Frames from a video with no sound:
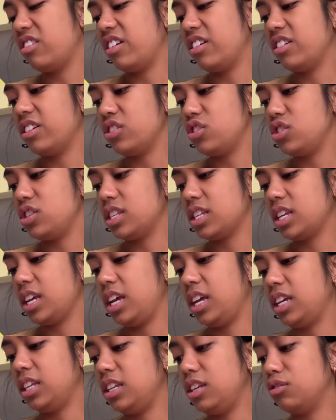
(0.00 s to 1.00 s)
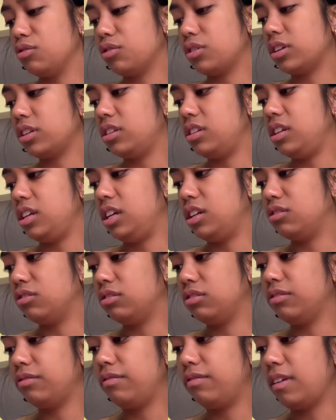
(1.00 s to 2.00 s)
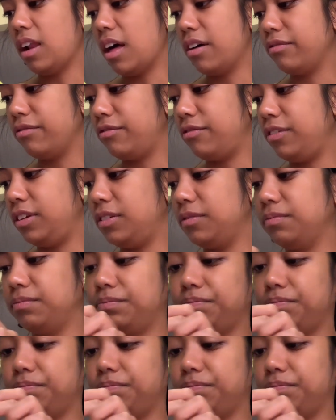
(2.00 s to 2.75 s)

uh, cheesecake, di tortino fluffy